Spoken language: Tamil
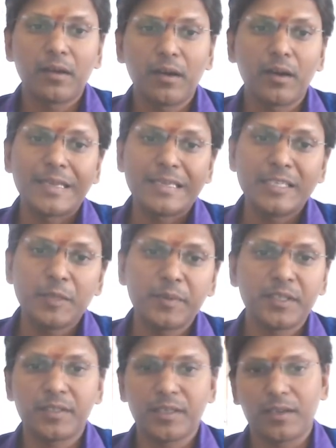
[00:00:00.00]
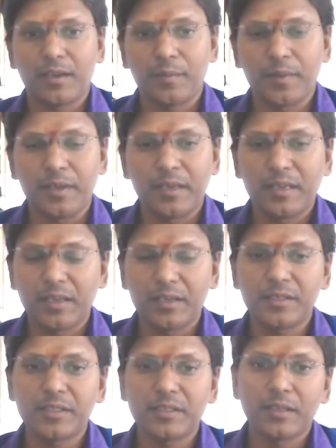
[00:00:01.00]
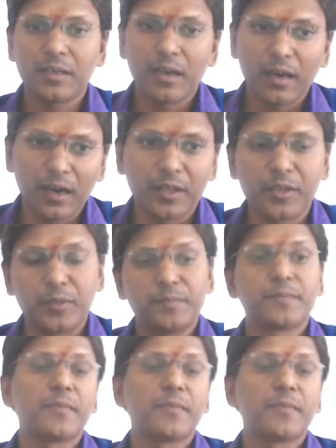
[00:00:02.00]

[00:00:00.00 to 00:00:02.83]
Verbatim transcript: ஆர் இண்டிபெண்ட் எக்கானமி என்று அழைக்கும்